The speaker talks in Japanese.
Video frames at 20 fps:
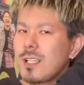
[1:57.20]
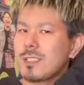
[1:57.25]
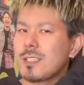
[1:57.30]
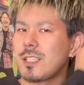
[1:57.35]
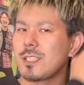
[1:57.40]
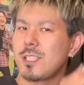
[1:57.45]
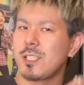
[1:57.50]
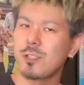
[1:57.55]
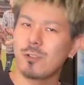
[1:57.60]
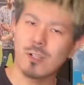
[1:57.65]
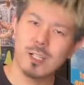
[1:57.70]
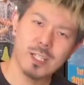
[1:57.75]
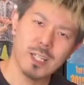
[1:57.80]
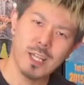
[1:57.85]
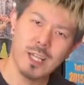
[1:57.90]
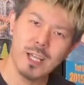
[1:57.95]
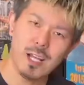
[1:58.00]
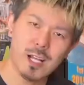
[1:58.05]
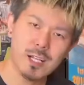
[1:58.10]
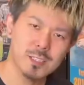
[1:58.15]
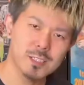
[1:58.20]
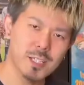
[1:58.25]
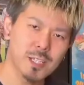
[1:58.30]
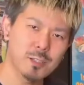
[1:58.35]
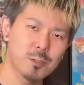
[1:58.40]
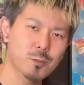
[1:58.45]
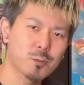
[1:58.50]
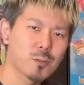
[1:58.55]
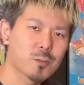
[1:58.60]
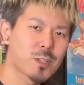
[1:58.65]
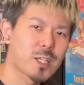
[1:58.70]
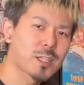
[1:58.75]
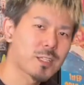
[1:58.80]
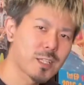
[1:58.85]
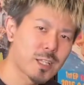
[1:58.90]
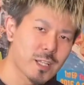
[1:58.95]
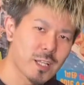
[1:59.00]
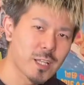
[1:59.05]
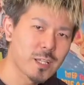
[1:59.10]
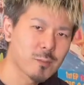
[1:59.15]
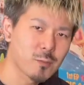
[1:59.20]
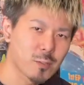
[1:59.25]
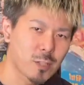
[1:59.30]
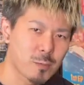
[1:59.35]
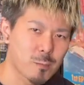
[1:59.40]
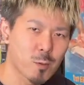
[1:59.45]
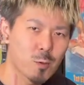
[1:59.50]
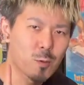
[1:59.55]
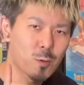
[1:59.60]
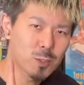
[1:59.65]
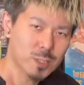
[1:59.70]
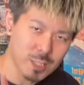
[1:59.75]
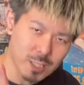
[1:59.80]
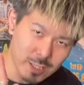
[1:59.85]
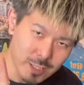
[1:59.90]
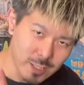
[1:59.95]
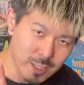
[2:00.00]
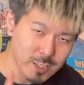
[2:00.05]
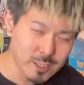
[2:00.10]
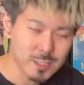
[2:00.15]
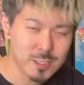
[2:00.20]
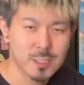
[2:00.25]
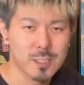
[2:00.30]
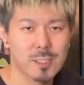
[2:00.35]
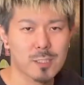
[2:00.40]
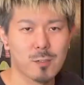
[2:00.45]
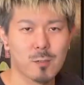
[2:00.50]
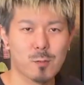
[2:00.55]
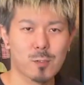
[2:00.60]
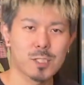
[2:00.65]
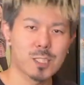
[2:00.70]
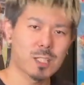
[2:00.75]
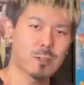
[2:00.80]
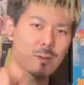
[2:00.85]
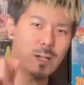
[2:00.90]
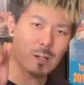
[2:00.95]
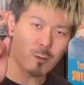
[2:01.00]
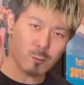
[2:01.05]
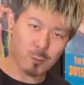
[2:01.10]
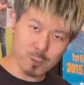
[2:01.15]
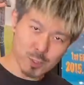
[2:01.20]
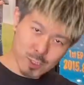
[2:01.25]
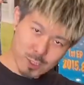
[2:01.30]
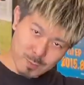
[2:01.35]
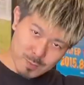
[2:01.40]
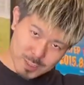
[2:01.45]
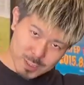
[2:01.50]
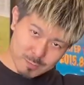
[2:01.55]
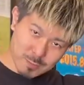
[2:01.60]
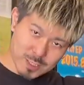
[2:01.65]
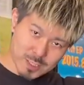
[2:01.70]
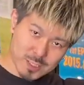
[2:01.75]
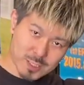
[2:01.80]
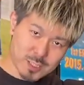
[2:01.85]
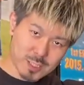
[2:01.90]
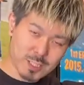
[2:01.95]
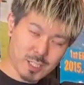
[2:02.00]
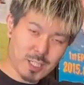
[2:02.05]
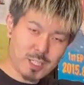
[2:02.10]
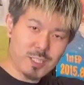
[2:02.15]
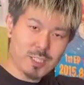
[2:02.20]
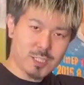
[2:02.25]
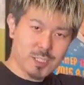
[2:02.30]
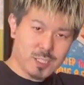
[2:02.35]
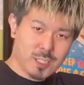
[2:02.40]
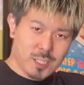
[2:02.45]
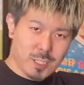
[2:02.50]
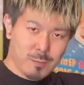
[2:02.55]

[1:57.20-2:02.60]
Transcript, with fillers: 差し色がねアクセントとなってねとてもおしゃれですこちらはおすすめしますはいちな